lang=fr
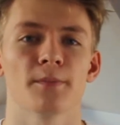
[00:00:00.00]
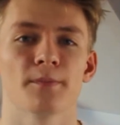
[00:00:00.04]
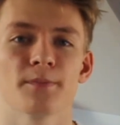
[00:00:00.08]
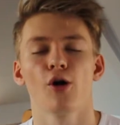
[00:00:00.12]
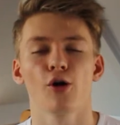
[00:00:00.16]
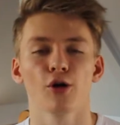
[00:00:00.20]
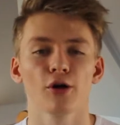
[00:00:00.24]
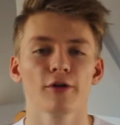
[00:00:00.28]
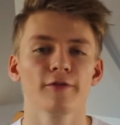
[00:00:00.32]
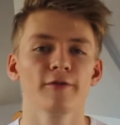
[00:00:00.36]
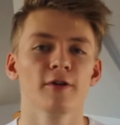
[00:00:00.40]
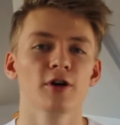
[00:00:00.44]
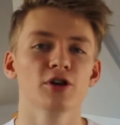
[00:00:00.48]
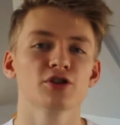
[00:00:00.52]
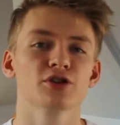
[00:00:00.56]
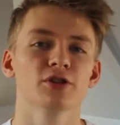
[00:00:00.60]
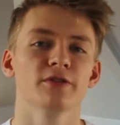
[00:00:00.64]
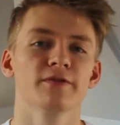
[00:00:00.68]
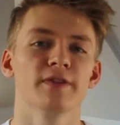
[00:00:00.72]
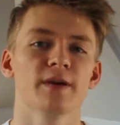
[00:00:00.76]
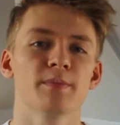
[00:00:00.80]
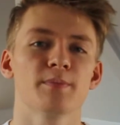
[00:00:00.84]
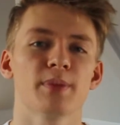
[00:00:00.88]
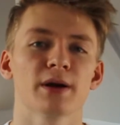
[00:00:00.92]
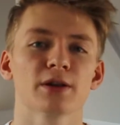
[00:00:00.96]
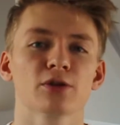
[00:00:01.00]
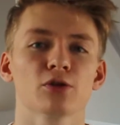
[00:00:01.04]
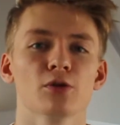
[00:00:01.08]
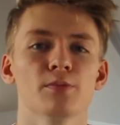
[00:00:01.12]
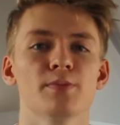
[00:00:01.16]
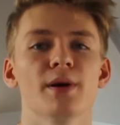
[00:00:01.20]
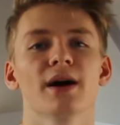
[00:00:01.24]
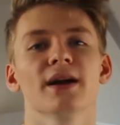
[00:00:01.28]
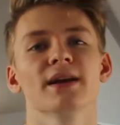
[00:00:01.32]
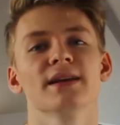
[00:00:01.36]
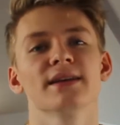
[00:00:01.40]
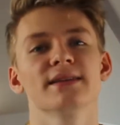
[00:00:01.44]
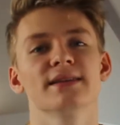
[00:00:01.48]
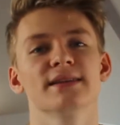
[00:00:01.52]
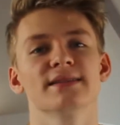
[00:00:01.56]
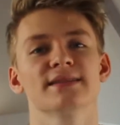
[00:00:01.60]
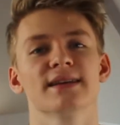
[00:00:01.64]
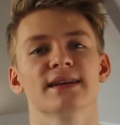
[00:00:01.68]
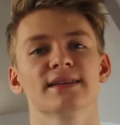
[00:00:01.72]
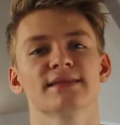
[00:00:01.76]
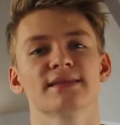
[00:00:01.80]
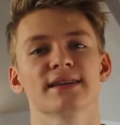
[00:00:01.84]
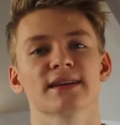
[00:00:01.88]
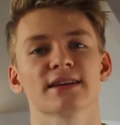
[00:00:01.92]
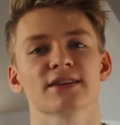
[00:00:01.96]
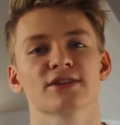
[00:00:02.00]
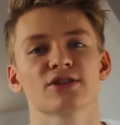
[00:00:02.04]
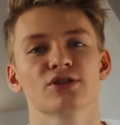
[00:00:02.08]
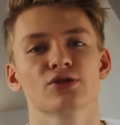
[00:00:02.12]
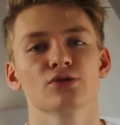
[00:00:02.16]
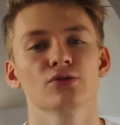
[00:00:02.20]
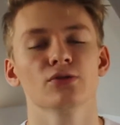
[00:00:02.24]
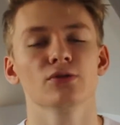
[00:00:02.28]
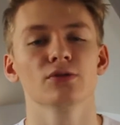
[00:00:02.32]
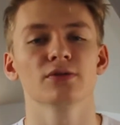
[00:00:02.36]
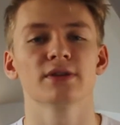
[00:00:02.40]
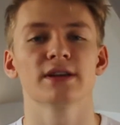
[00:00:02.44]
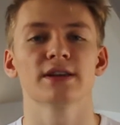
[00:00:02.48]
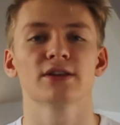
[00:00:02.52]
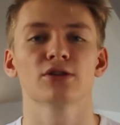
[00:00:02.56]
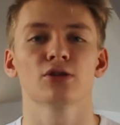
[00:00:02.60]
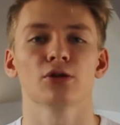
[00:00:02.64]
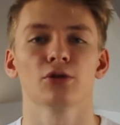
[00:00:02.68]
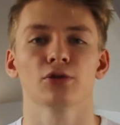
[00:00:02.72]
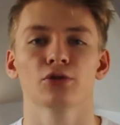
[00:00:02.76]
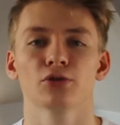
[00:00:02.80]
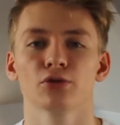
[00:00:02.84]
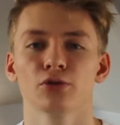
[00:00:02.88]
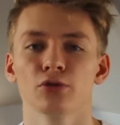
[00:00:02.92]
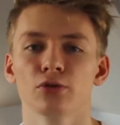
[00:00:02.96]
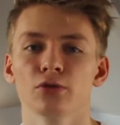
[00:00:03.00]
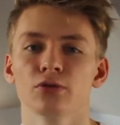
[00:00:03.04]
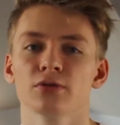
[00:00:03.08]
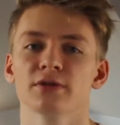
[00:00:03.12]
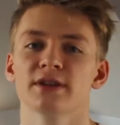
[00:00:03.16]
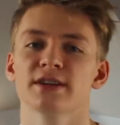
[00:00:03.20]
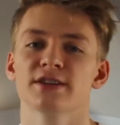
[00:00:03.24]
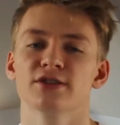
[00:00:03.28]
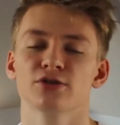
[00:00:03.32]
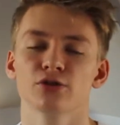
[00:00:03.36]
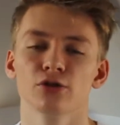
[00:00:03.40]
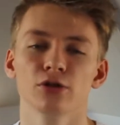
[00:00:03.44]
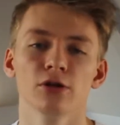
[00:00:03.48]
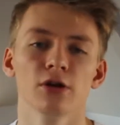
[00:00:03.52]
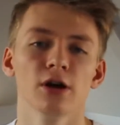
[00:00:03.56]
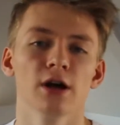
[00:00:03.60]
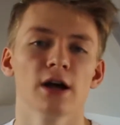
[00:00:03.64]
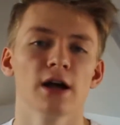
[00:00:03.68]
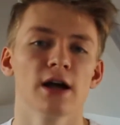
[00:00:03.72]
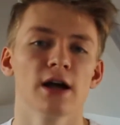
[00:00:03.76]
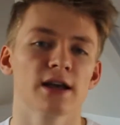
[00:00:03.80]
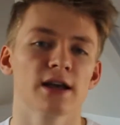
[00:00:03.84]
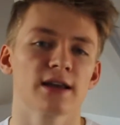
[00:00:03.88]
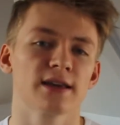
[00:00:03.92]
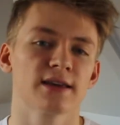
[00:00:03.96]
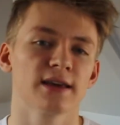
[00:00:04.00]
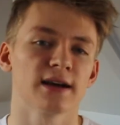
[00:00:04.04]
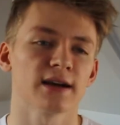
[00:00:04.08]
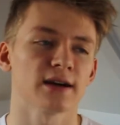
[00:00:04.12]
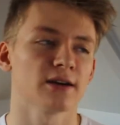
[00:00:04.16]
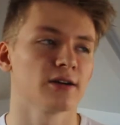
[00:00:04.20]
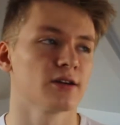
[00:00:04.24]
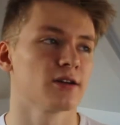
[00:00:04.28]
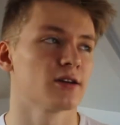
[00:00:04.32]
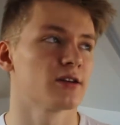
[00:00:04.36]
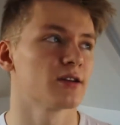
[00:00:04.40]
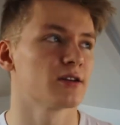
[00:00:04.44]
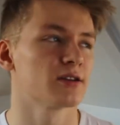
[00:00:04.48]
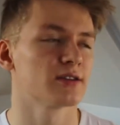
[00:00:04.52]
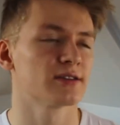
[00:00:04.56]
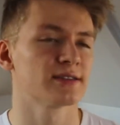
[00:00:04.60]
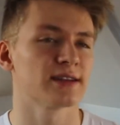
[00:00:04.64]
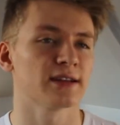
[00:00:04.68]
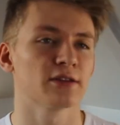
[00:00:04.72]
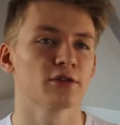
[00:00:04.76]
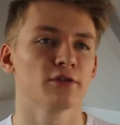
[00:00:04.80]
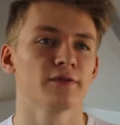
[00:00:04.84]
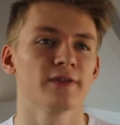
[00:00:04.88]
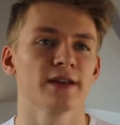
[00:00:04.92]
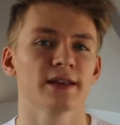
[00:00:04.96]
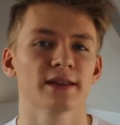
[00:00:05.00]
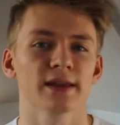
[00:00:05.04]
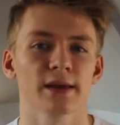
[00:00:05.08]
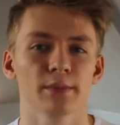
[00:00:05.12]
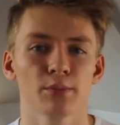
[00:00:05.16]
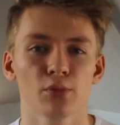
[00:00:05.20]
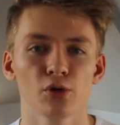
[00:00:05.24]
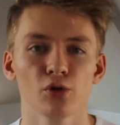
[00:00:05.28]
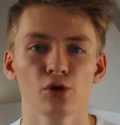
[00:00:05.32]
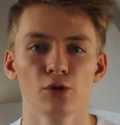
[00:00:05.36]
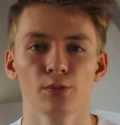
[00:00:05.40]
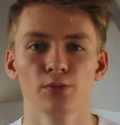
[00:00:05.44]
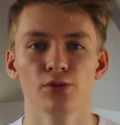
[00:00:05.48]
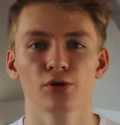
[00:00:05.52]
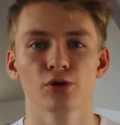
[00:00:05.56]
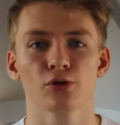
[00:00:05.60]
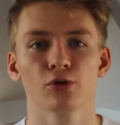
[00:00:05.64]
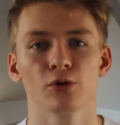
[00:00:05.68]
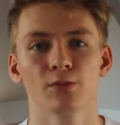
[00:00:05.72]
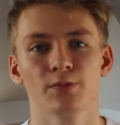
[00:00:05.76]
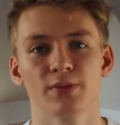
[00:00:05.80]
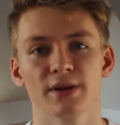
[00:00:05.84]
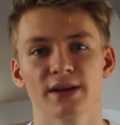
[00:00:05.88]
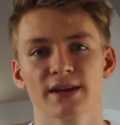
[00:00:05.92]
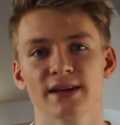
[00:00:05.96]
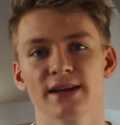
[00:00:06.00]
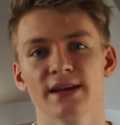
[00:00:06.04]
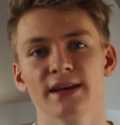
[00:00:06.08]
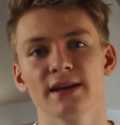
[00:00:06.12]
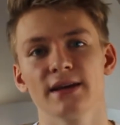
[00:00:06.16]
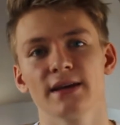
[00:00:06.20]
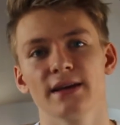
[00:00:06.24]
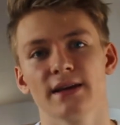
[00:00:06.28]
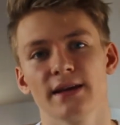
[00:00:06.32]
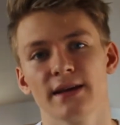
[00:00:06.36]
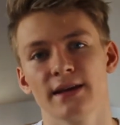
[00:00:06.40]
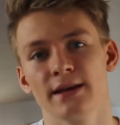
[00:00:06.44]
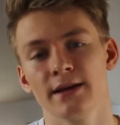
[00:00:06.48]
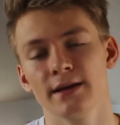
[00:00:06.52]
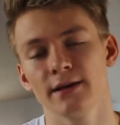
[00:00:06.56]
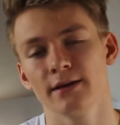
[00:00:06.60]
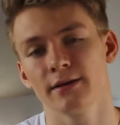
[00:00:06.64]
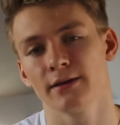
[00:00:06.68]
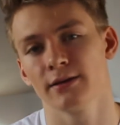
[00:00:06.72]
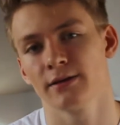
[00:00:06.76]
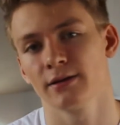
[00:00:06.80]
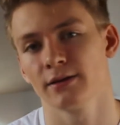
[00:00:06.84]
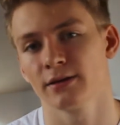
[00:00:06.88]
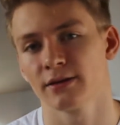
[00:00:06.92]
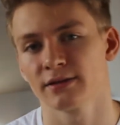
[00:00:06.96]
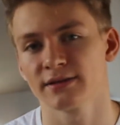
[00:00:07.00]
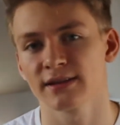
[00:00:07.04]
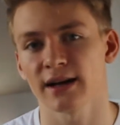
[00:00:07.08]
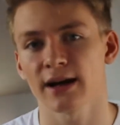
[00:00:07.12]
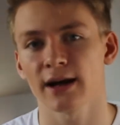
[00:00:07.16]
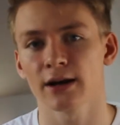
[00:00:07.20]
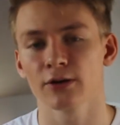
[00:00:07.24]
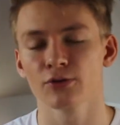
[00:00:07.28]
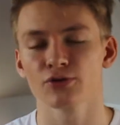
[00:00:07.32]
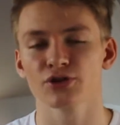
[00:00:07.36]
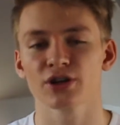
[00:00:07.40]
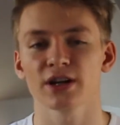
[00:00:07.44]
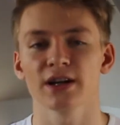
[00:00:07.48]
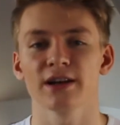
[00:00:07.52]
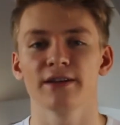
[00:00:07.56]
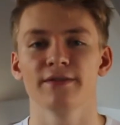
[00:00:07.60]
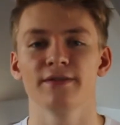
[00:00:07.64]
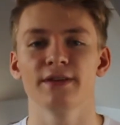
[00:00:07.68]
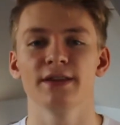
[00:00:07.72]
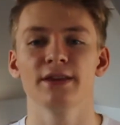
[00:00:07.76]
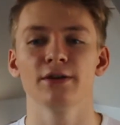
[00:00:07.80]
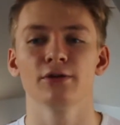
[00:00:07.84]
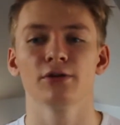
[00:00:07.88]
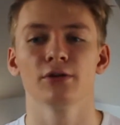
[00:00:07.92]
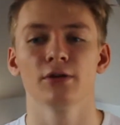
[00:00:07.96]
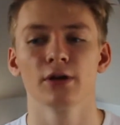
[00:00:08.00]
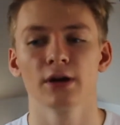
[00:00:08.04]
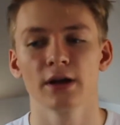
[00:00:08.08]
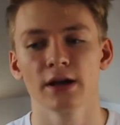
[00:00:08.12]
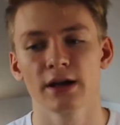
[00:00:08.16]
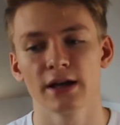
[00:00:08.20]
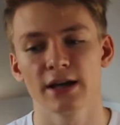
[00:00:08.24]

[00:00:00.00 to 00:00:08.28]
En revanche, je ne vais pas trop parler des insertions, des tendons, des os, car euh, ça deviendrait beaucoup plus compliqué et euh, ça rallongerait les vidéos.